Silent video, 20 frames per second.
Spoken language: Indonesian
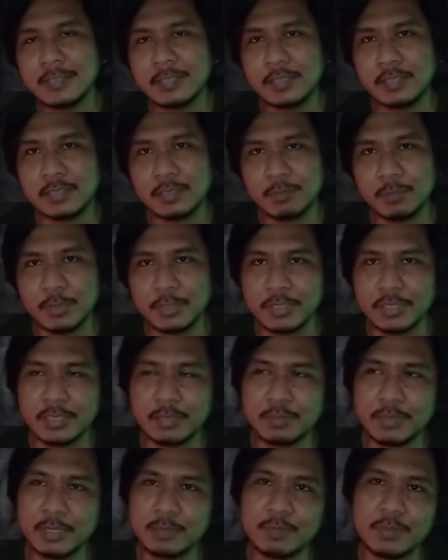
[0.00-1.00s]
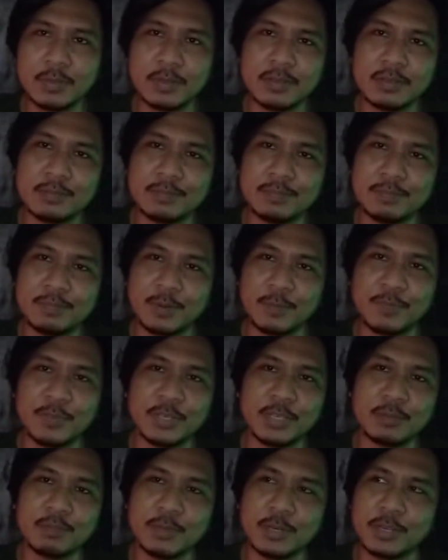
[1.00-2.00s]
Kemudian tiba-tiba
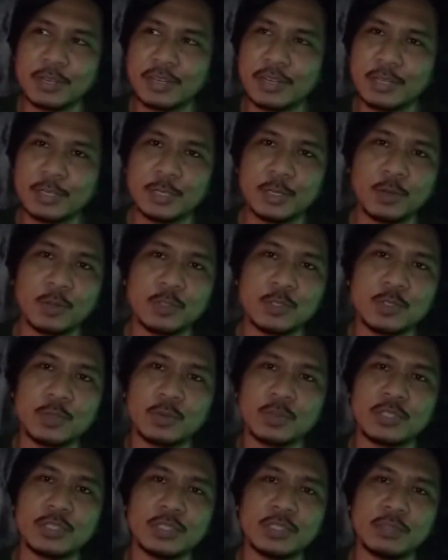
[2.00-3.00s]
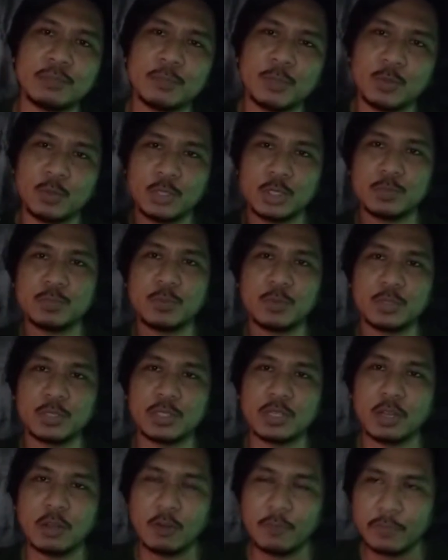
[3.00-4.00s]
berpikir mengenai dekonstruksi, menulis buku
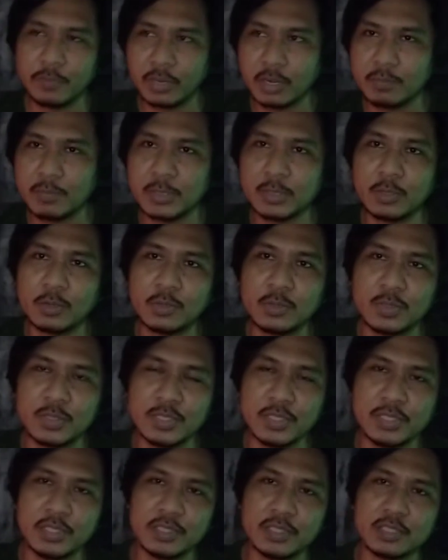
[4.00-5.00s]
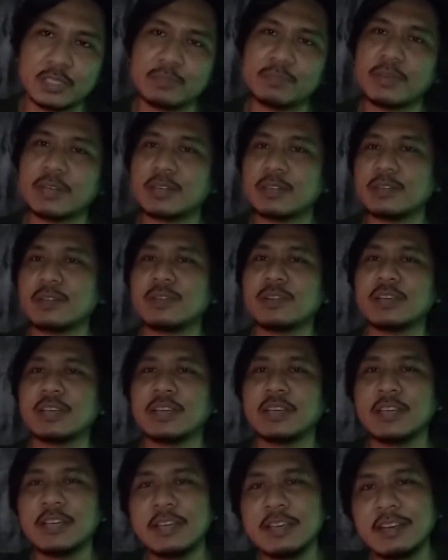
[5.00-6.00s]
tentang of grammatologi diterjemahkan
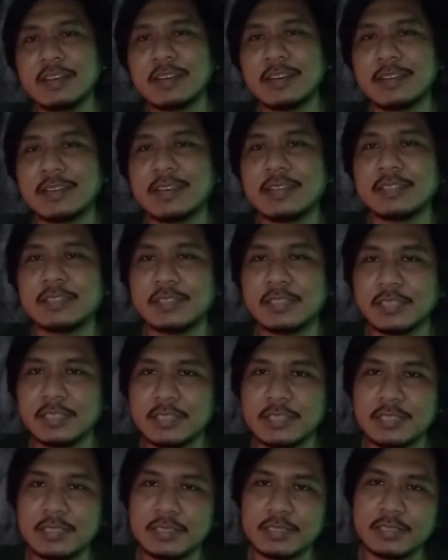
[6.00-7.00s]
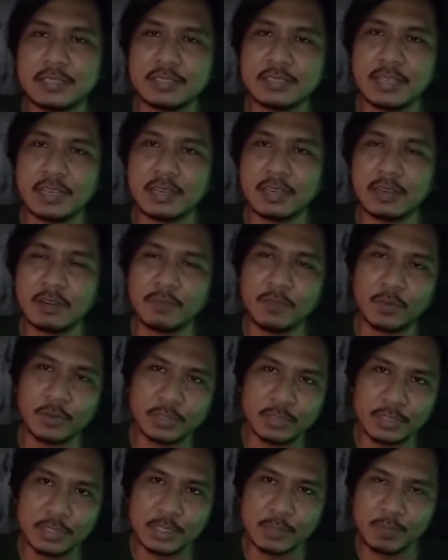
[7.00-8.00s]
oleh Gayatri Cakra
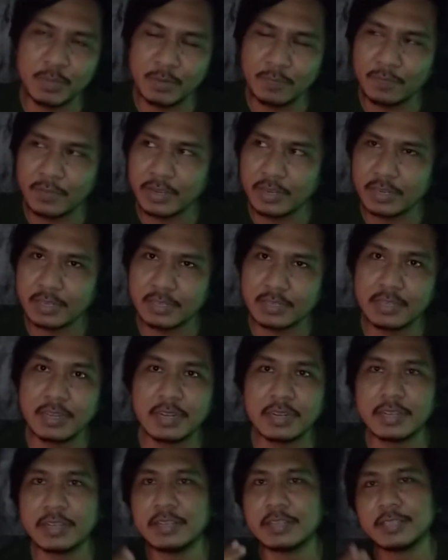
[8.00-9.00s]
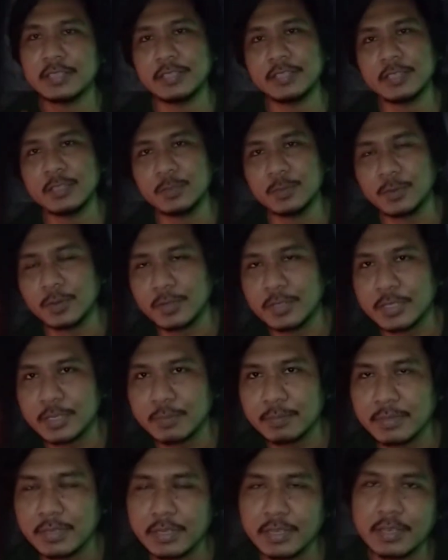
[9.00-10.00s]
Fortis Piva, Enggak kayak gitu
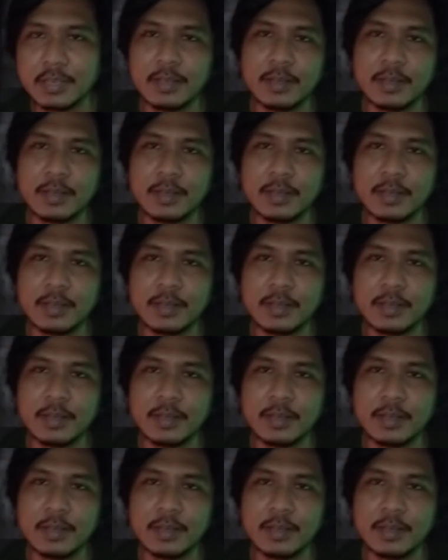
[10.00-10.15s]
konsepnya